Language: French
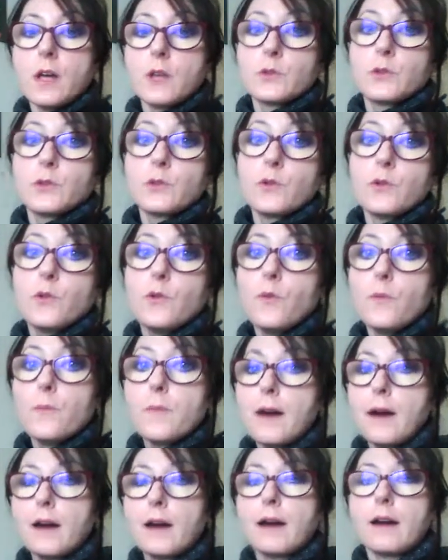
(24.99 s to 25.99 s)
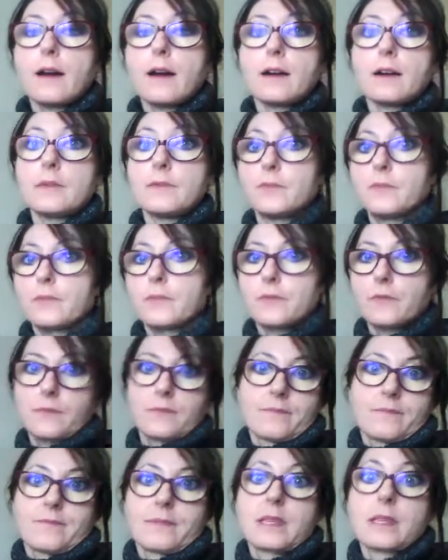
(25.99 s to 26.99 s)
Donc, on va
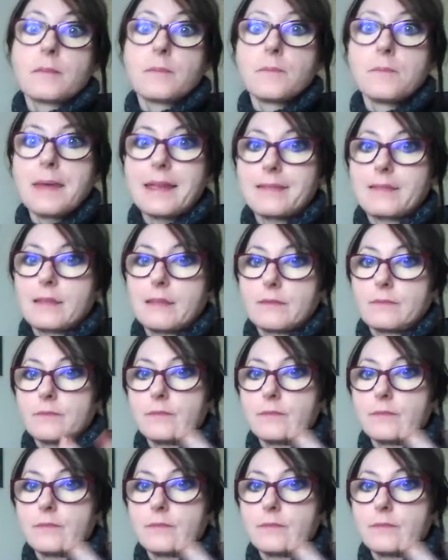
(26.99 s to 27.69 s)
mettre